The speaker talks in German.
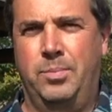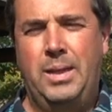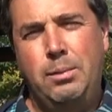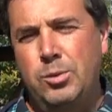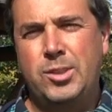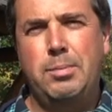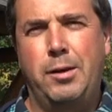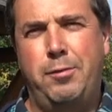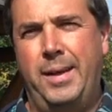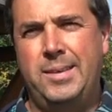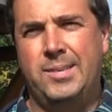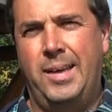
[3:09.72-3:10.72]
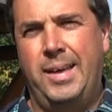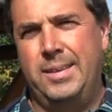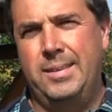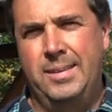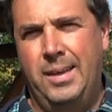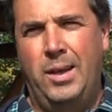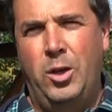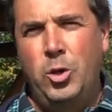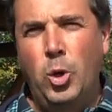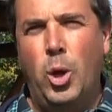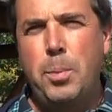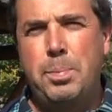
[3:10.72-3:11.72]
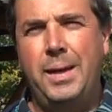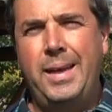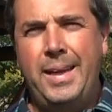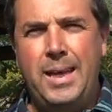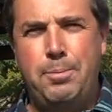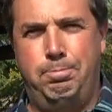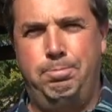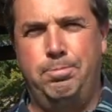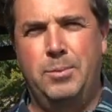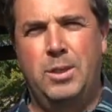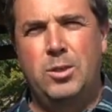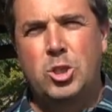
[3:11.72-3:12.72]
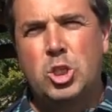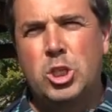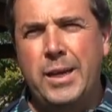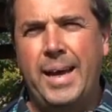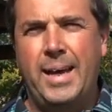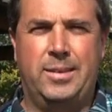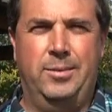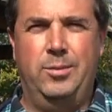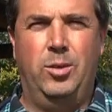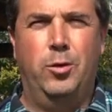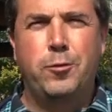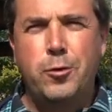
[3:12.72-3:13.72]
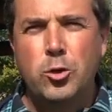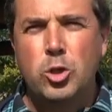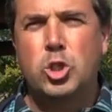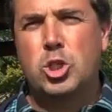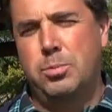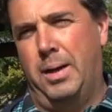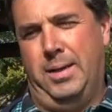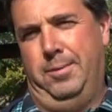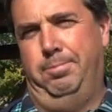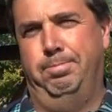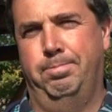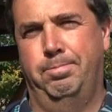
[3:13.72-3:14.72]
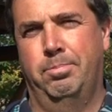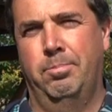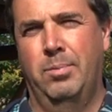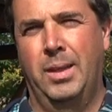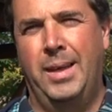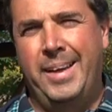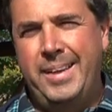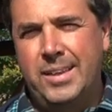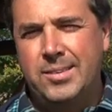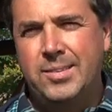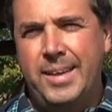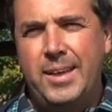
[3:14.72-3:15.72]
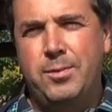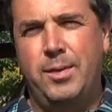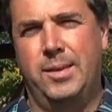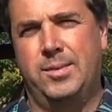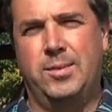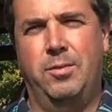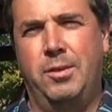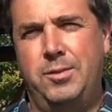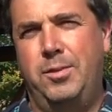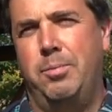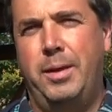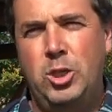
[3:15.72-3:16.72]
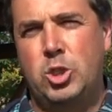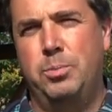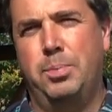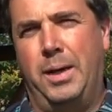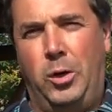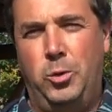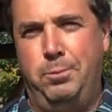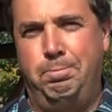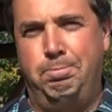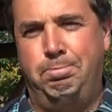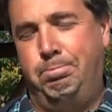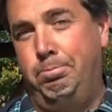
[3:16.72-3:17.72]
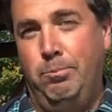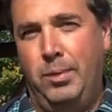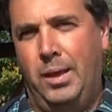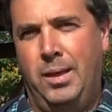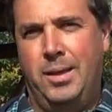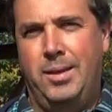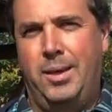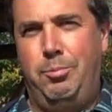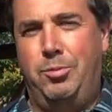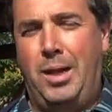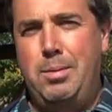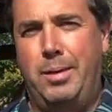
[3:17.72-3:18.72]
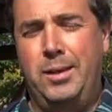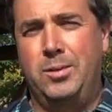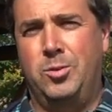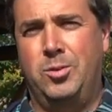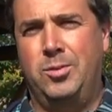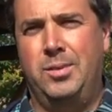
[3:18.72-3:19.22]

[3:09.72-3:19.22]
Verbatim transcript: dann müsste man vielleicht sagen, neu beleben, stärken, frisch machen. Das ist etwas, was wir Menschen brauchen. Im Psalm, ein,